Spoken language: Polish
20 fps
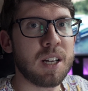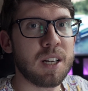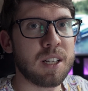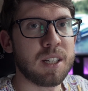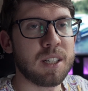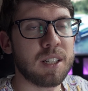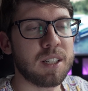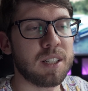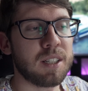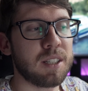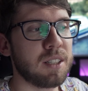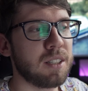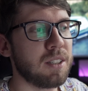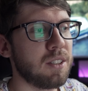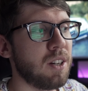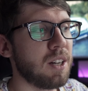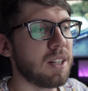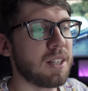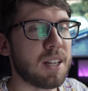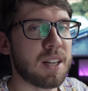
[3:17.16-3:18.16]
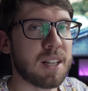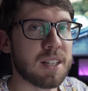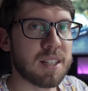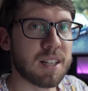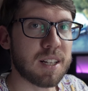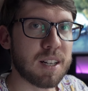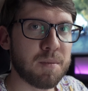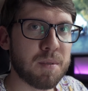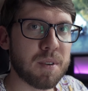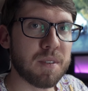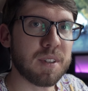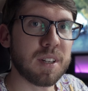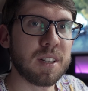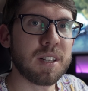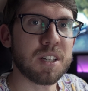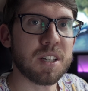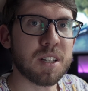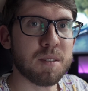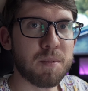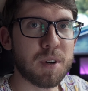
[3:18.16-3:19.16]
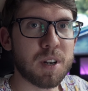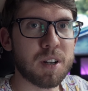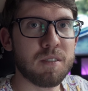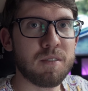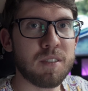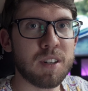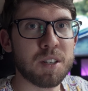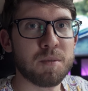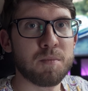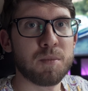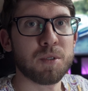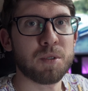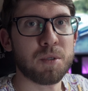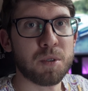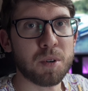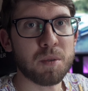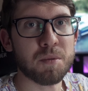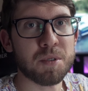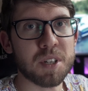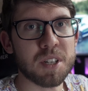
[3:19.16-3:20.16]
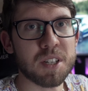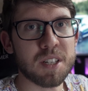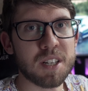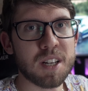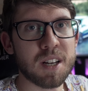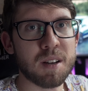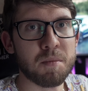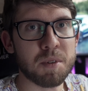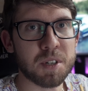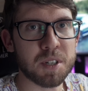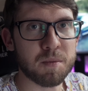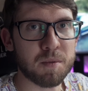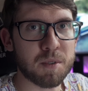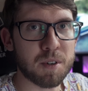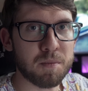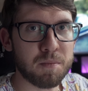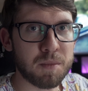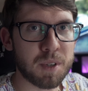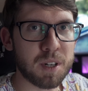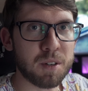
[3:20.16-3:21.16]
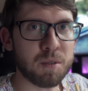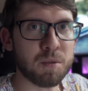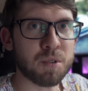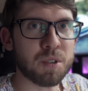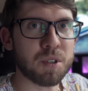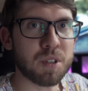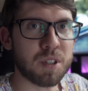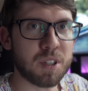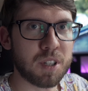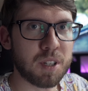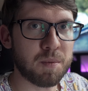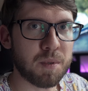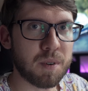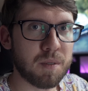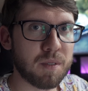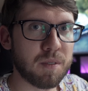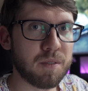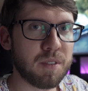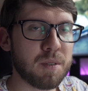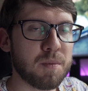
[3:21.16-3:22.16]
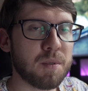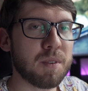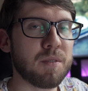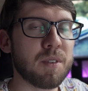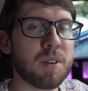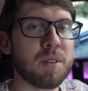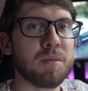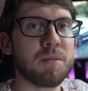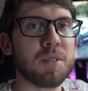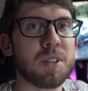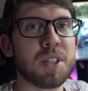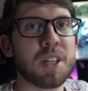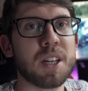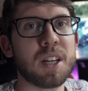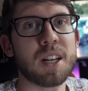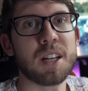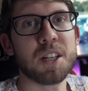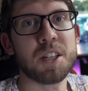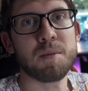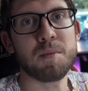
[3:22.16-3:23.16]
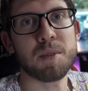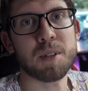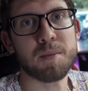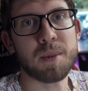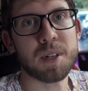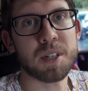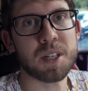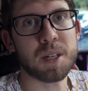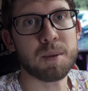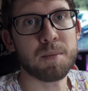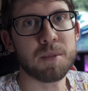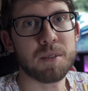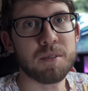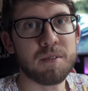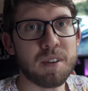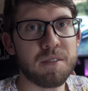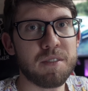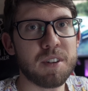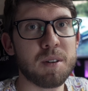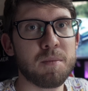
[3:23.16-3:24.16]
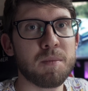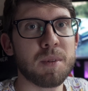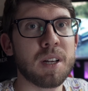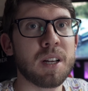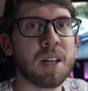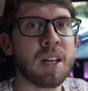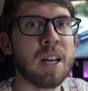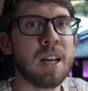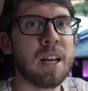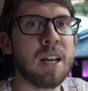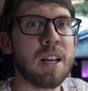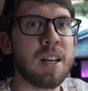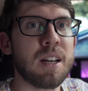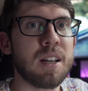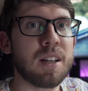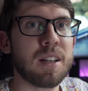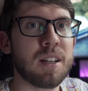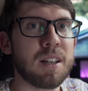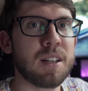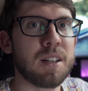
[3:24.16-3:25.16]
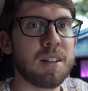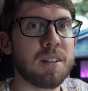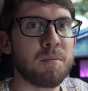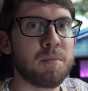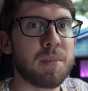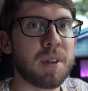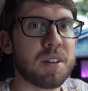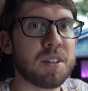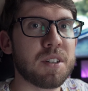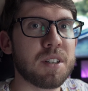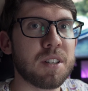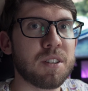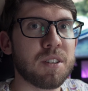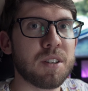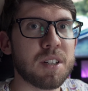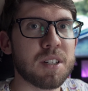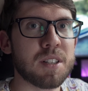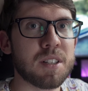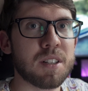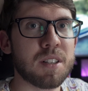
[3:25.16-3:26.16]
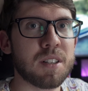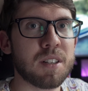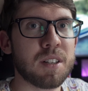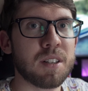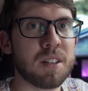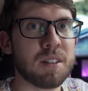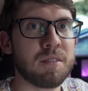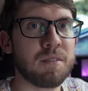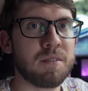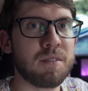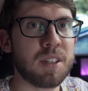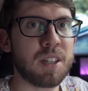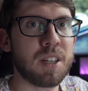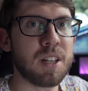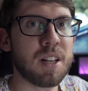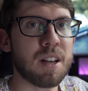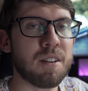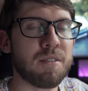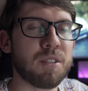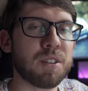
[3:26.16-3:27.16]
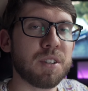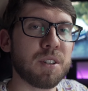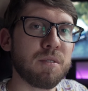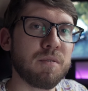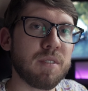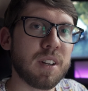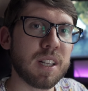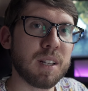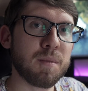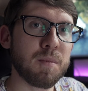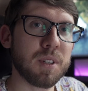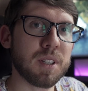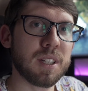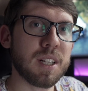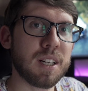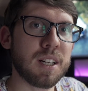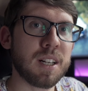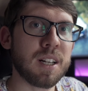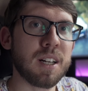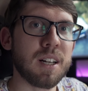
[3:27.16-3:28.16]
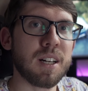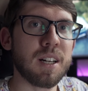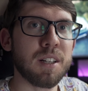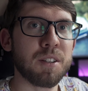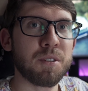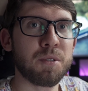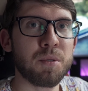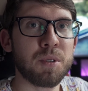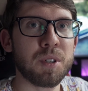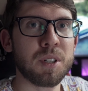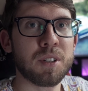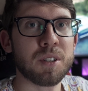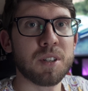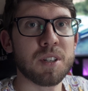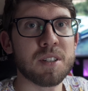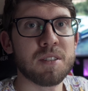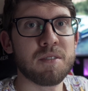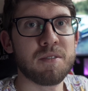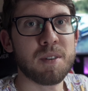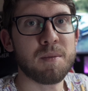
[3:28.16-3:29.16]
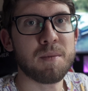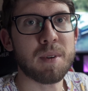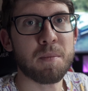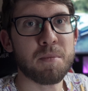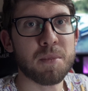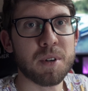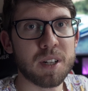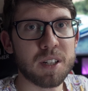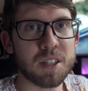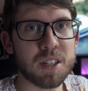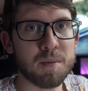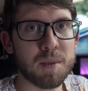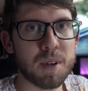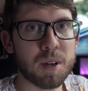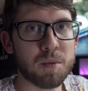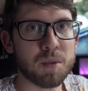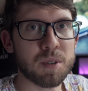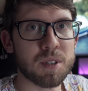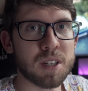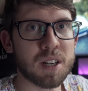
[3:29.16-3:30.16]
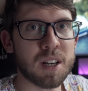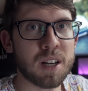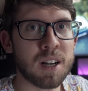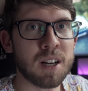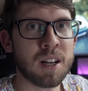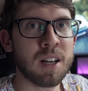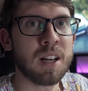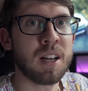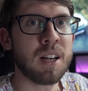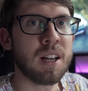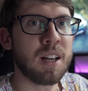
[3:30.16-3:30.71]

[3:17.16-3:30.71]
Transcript: E, no a teraz tak naprawdę idę się spakować, bo drugą część dnia będziemy mieli już typowo filmową. Dzisiaj kręcimy z Maćkiem dwa filmy. E, pierwszy to jest e, Wigilia w hotelu Verde Montana, a drugi to jest film na projekt Ziemia Kłodzka.